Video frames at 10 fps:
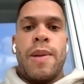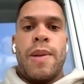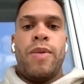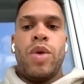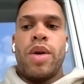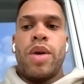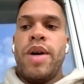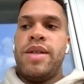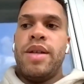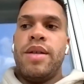Donc, ouais,
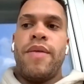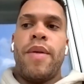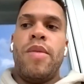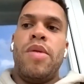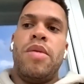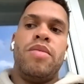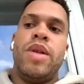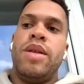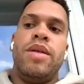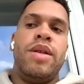c'est vraiment
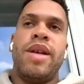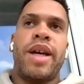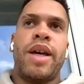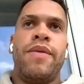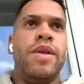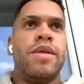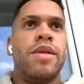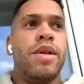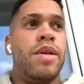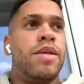des, sacrifices.
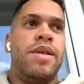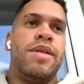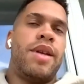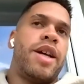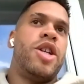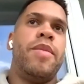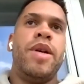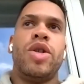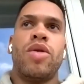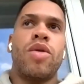Et ça s'arrête jamais.
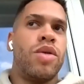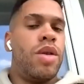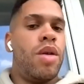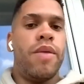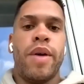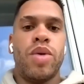J'en continue à en faire